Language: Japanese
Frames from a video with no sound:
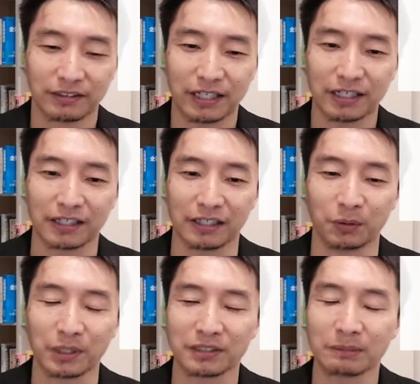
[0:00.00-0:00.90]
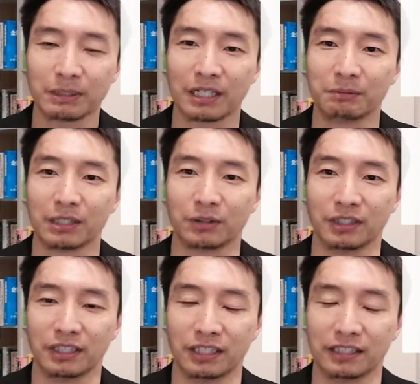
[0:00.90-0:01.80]
だからねお客様から見た
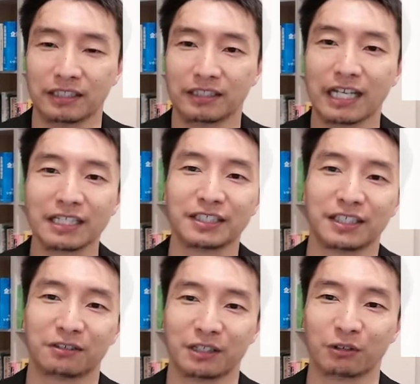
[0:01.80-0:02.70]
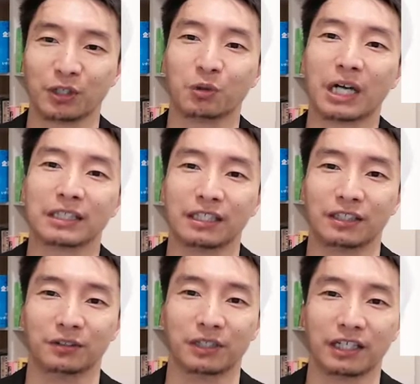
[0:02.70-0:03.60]
時に何してくれるのかよく分かんないっ
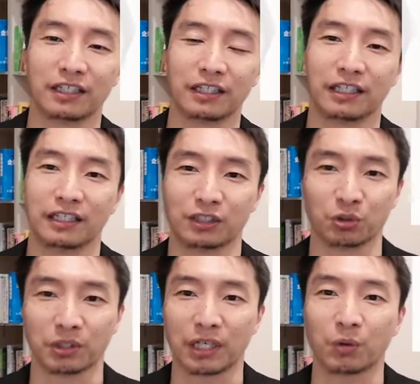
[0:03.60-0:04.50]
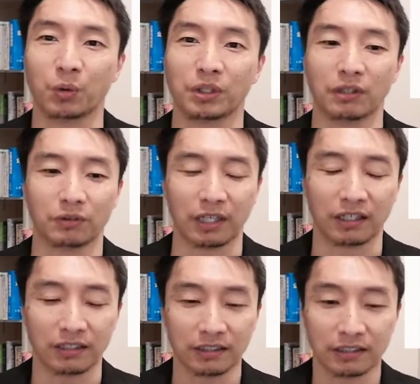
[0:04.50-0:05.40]
ていうね、えー、人って結構多いんですよね
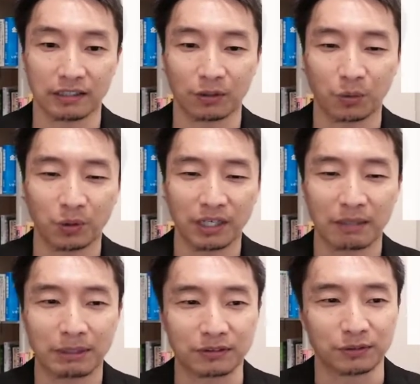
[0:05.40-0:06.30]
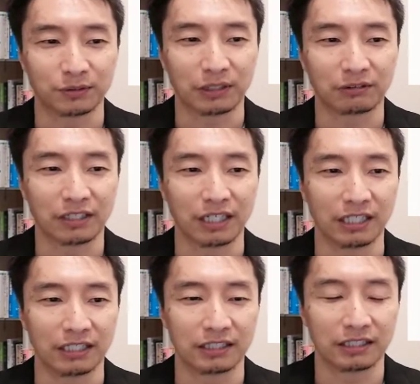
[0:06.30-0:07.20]
でこれがまず収穫できな
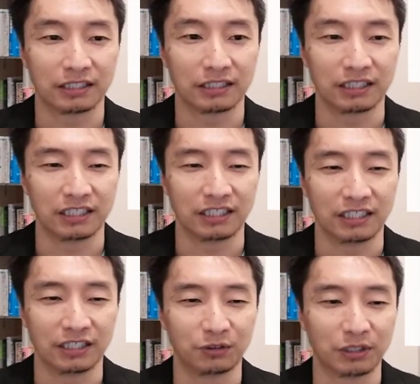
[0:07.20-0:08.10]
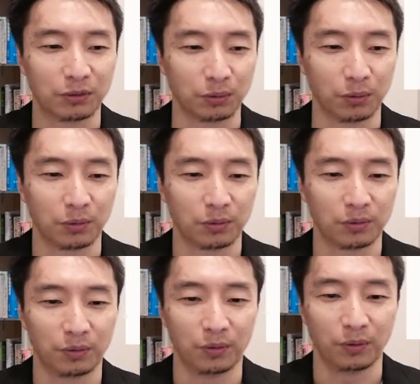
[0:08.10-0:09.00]
い、えー、理由ですよと
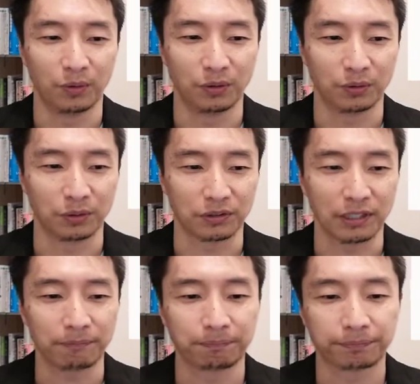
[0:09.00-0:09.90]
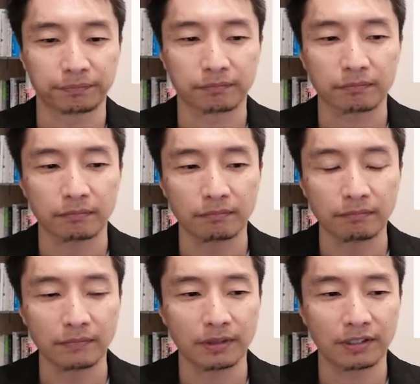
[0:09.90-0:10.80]
いうことですね
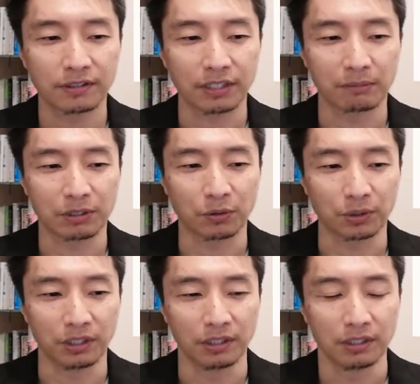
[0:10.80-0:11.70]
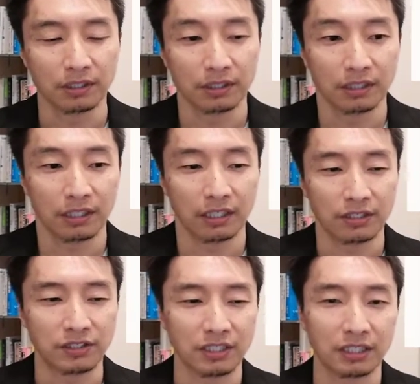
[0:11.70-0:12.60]
でさっき言いました通り
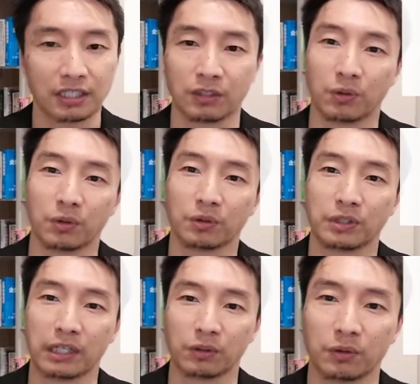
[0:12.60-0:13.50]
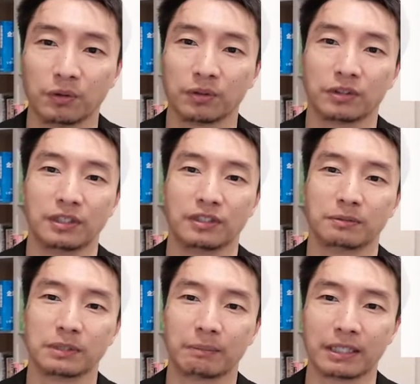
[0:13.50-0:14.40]
新規のクラト、要するに
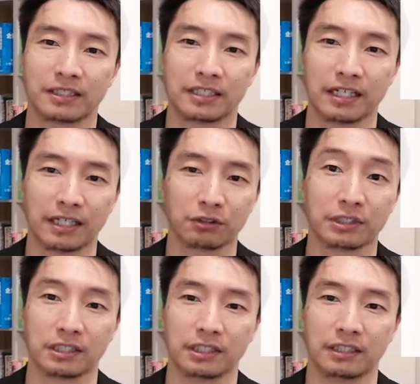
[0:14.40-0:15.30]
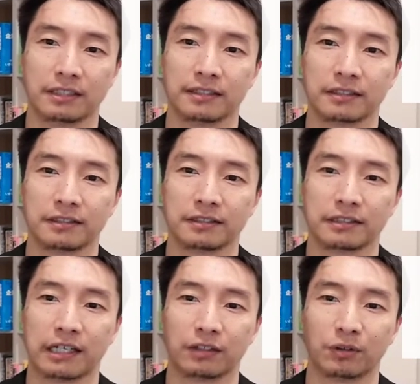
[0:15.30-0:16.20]
自分がまだ知らない人たちに
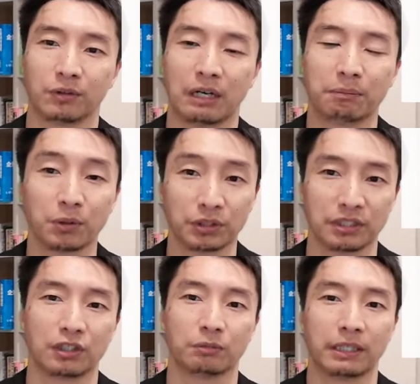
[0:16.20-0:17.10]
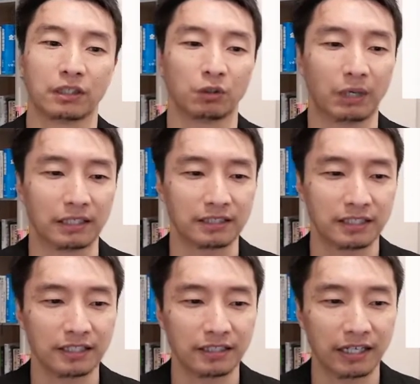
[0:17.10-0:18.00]
あのアプローチしていく場合っていうのは、
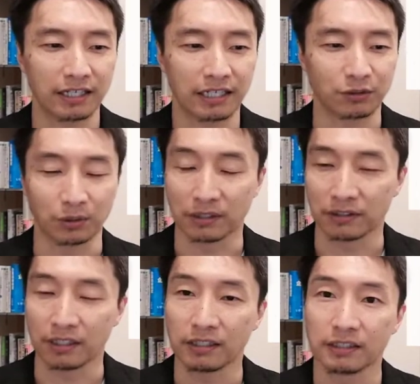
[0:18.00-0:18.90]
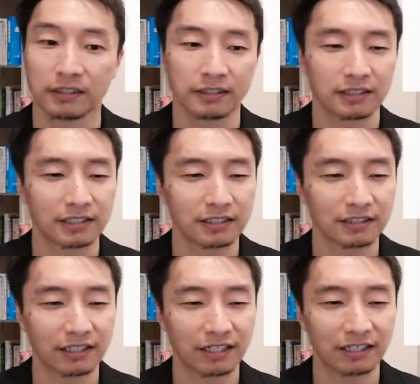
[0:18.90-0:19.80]
信頼がない状態ですね。
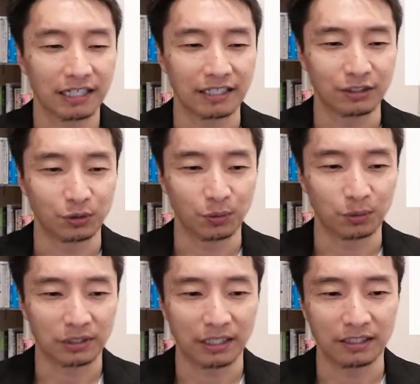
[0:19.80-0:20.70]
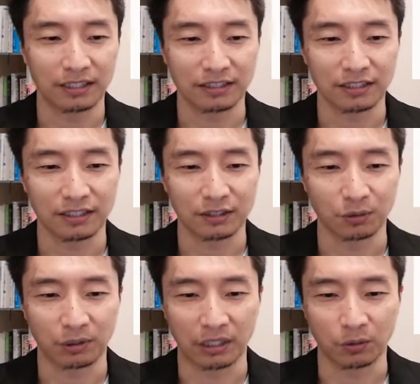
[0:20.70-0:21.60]
信頼がない状態で新規
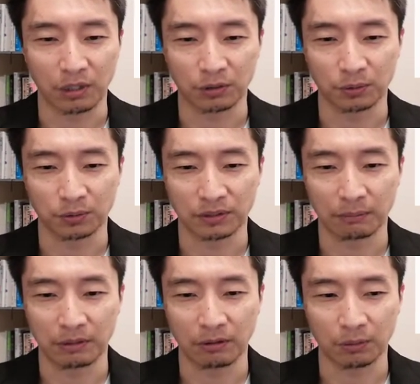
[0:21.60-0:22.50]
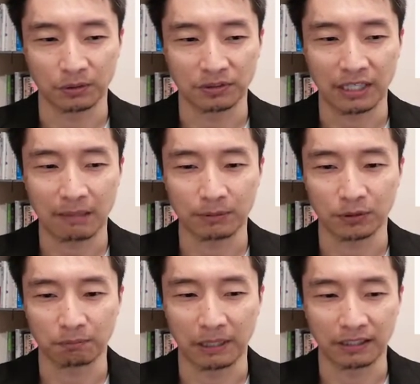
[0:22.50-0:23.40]
のクライアントを獲得するためには、この
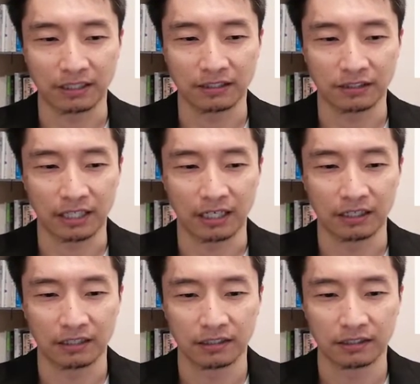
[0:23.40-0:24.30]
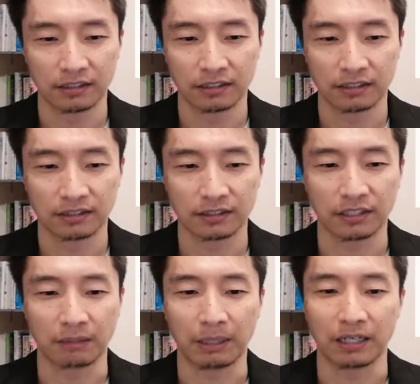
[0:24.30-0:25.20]
サービスのパッケージ化しな
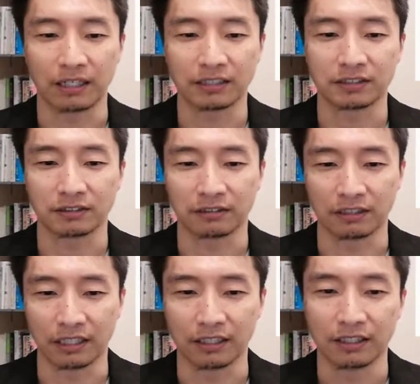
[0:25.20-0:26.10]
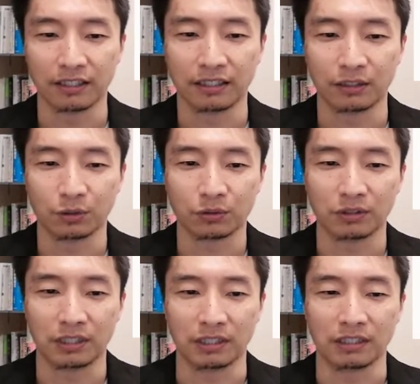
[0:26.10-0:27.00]
ければ価値が伝わらない。要す
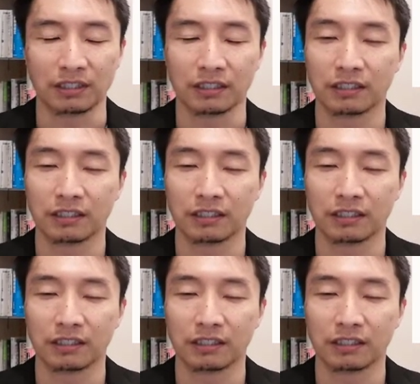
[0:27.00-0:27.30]
るに、